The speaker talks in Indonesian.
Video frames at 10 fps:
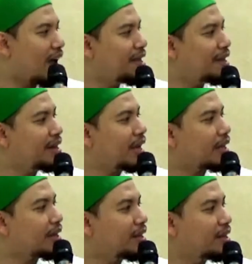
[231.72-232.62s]
Akhirnya dia
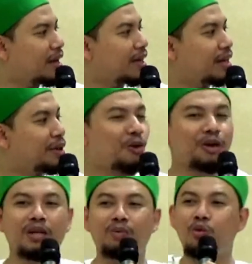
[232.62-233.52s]
yakini,
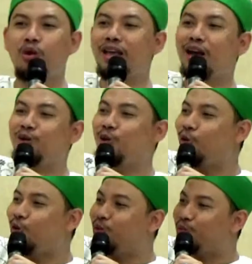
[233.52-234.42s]
oh ini buah yang
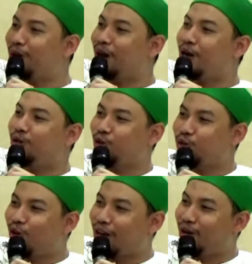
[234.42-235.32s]
dulu pernah
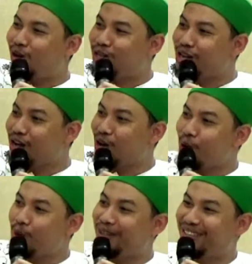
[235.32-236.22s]
dicontohkan oleh Syekh
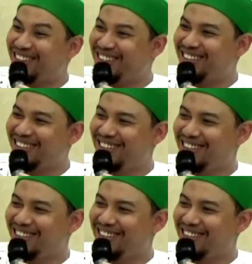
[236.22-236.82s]
Nawawi Bantani.